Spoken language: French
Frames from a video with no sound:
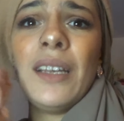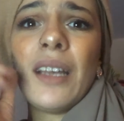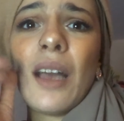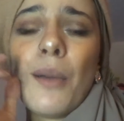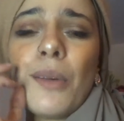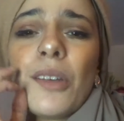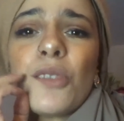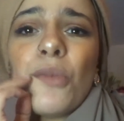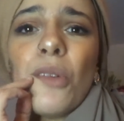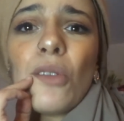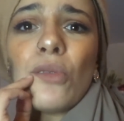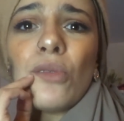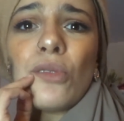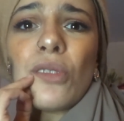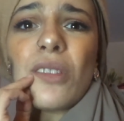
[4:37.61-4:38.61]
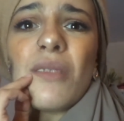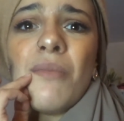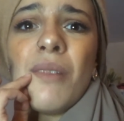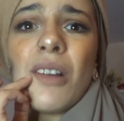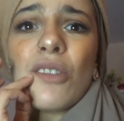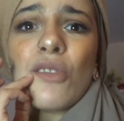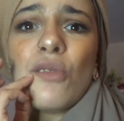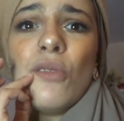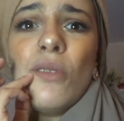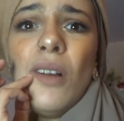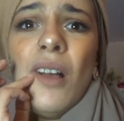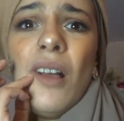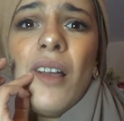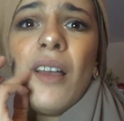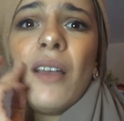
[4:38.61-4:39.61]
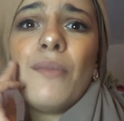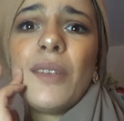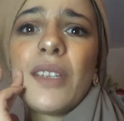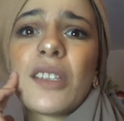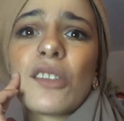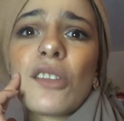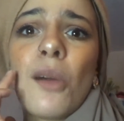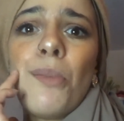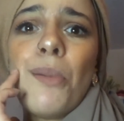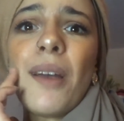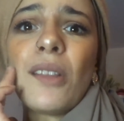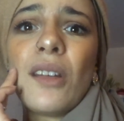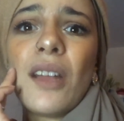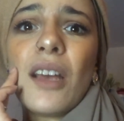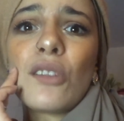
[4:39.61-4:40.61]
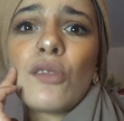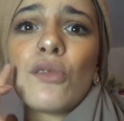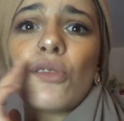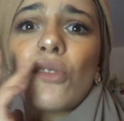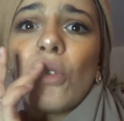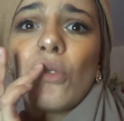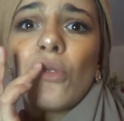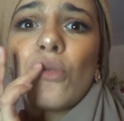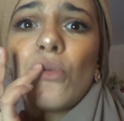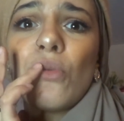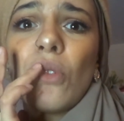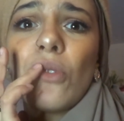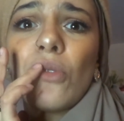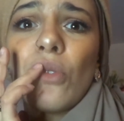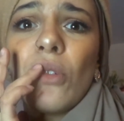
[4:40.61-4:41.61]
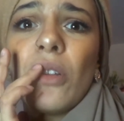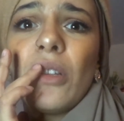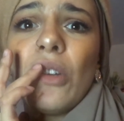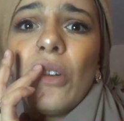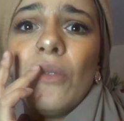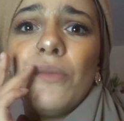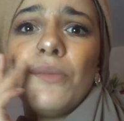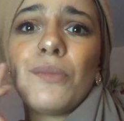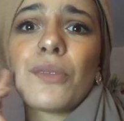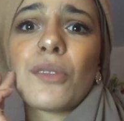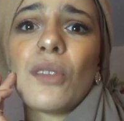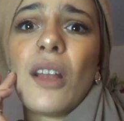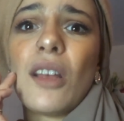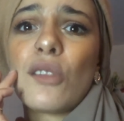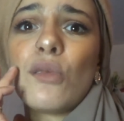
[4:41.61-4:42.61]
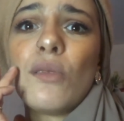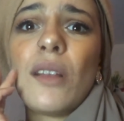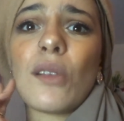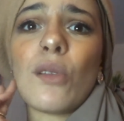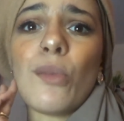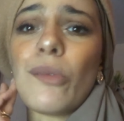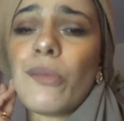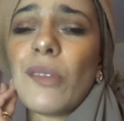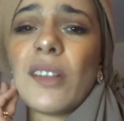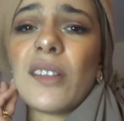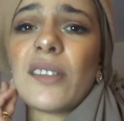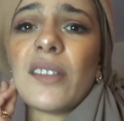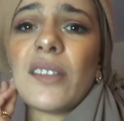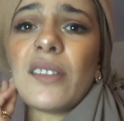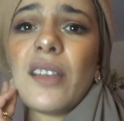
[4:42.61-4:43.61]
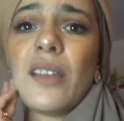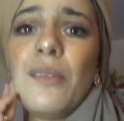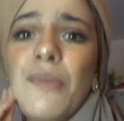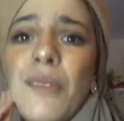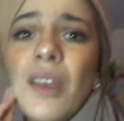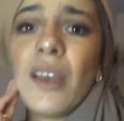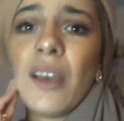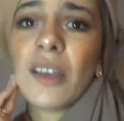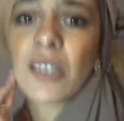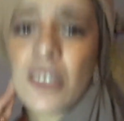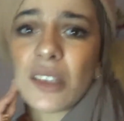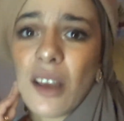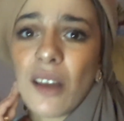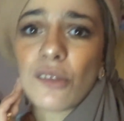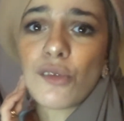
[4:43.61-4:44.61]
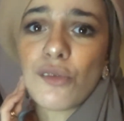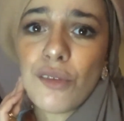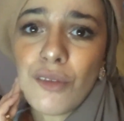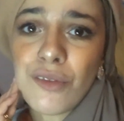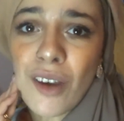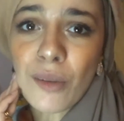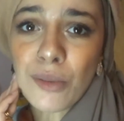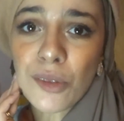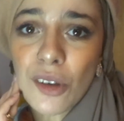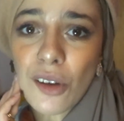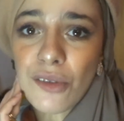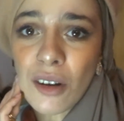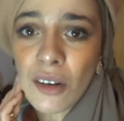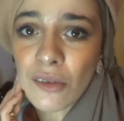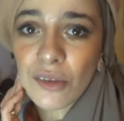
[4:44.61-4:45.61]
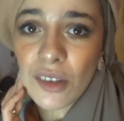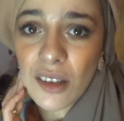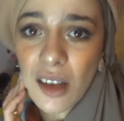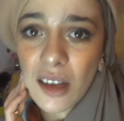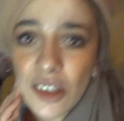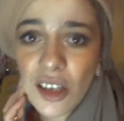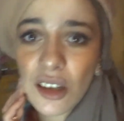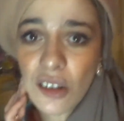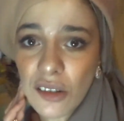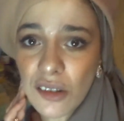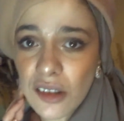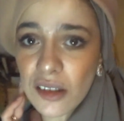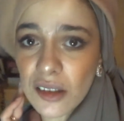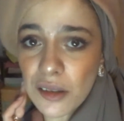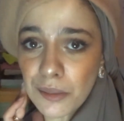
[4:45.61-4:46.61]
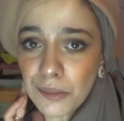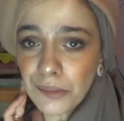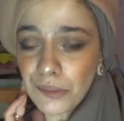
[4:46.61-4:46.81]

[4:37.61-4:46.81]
Et après, je me rends compte que c'est ma joue, mais je sens pas dans la joue, je sens entre les dents. Parce que la joue, elle est complètement anesthésiée. Ça a dû vous le faire plusieurs fois quand vous êtes allé chez le dentiste.